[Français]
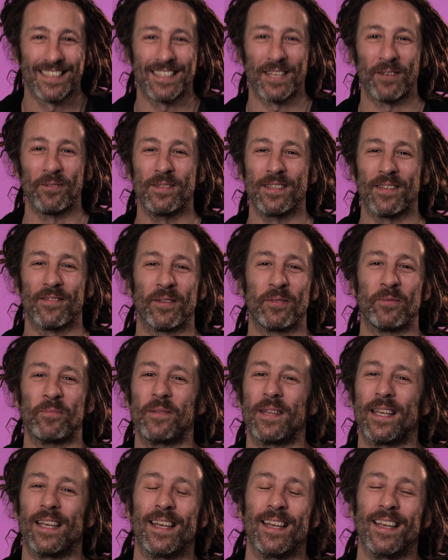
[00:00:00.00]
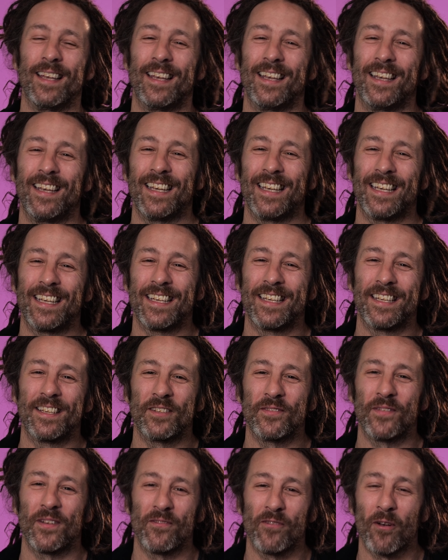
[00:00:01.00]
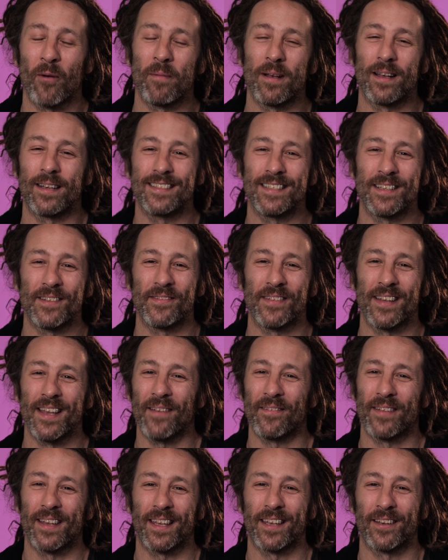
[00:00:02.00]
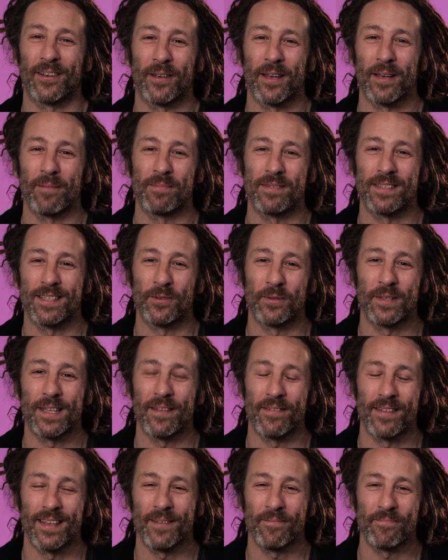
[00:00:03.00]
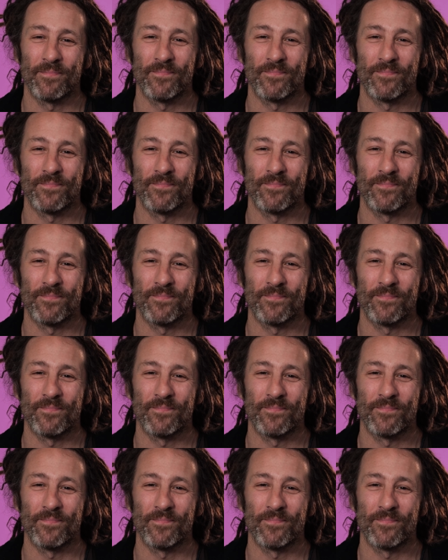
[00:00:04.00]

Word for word: Salut, c'est Vanupier et je fais le format CV avec euh, MCE TV.